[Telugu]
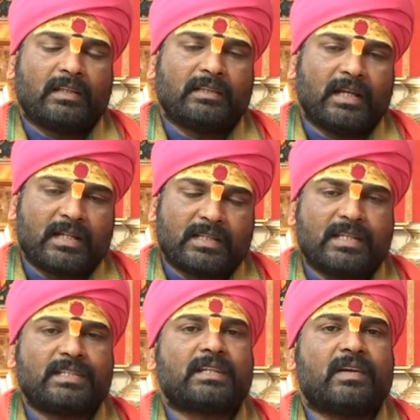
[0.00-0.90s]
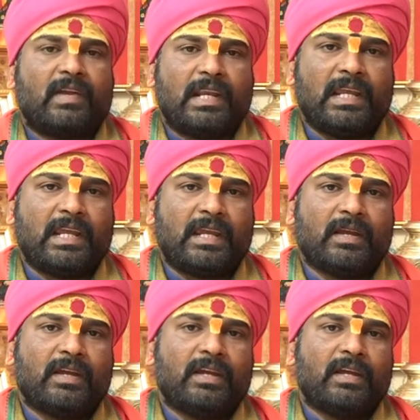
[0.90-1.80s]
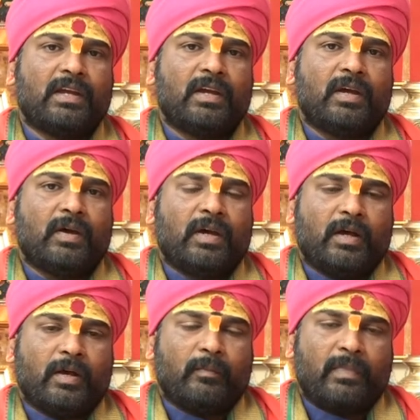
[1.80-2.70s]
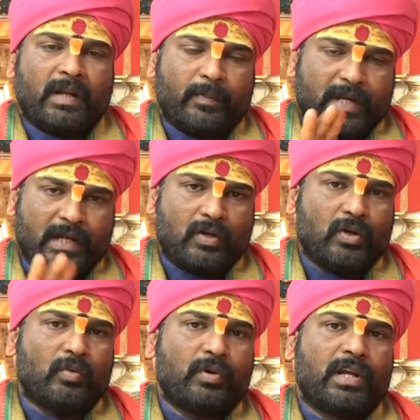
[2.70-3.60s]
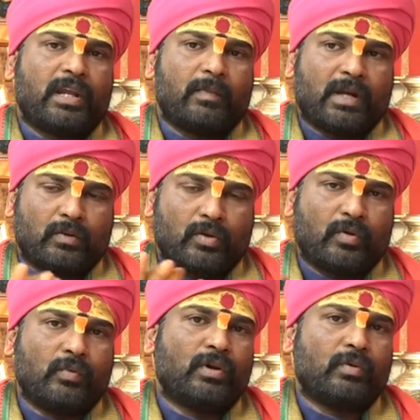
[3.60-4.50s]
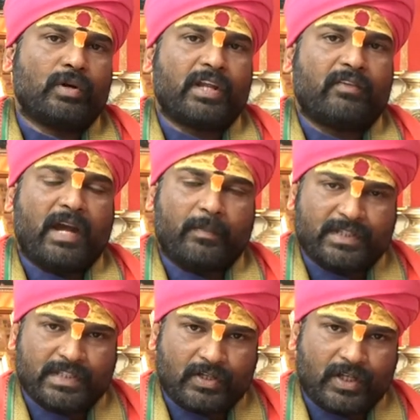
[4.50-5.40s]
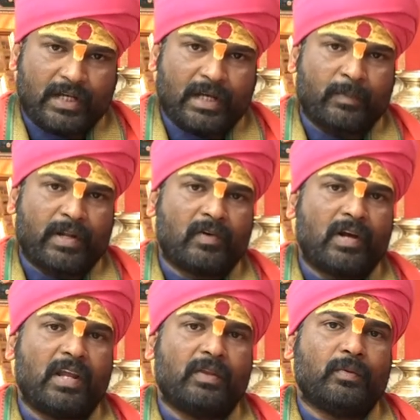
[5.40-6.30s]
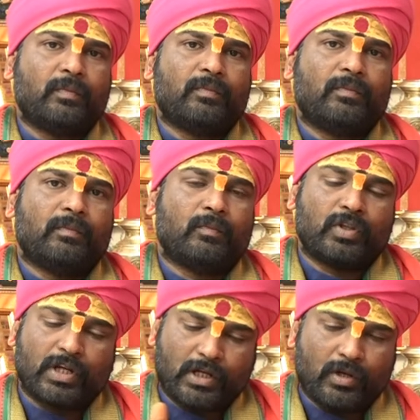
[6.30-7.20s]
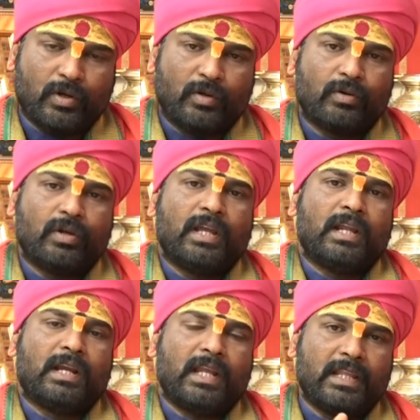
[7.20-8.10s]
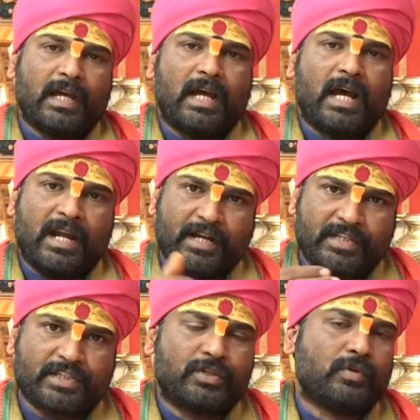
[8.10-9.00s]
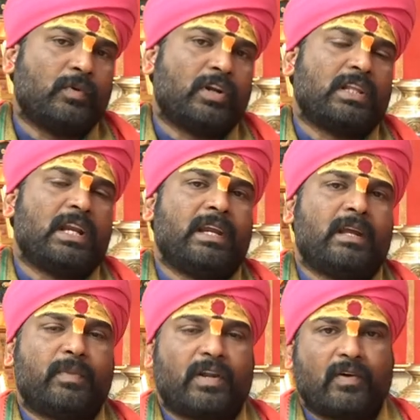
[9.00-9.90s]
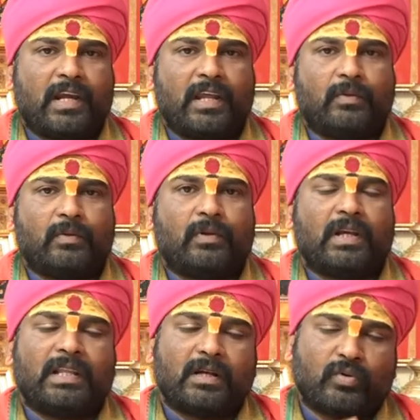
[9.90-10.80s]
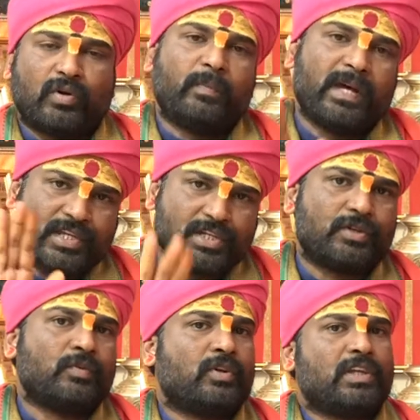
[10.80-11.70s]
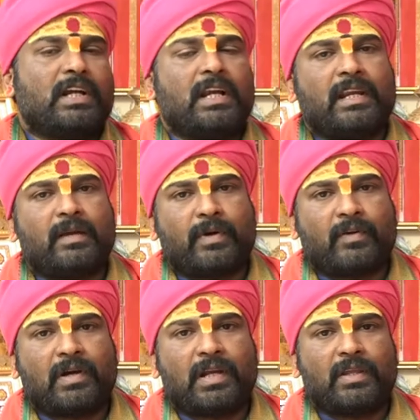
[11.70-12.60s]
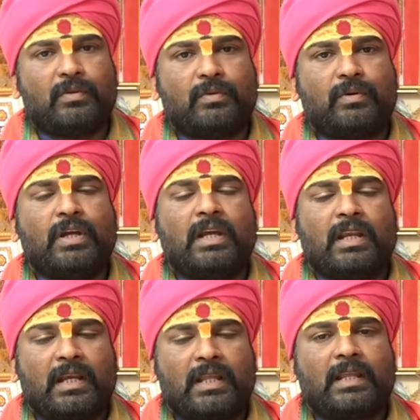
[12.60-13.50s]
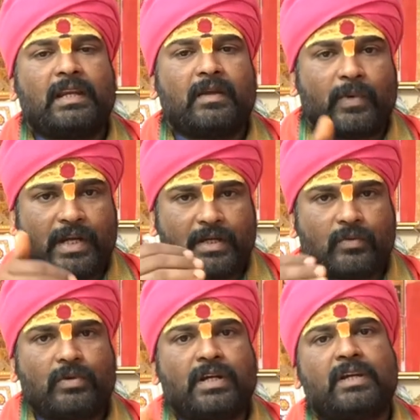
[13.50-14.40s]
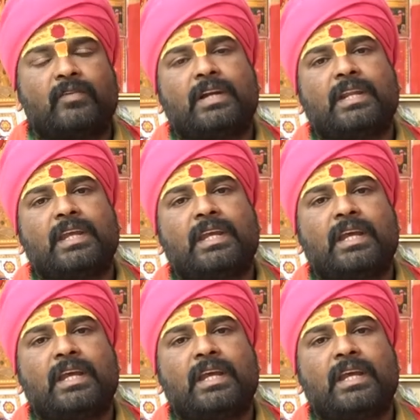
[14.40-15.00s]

దాన్ని తీసుకువెళ్ళి మన పెరట్లో ఉంటే మన గృహంలో ఉంటే వేప చెట్టు అయినా పర్వాలేదు మొదట్లో లేదా అరటి చెట్టు మొదలైనా పర్వాలేదు లేదా కొబ్బరి చెట్టు మొదట్లైనా పర్వాలేదు లేదంటే బయట ఉండేటువంటి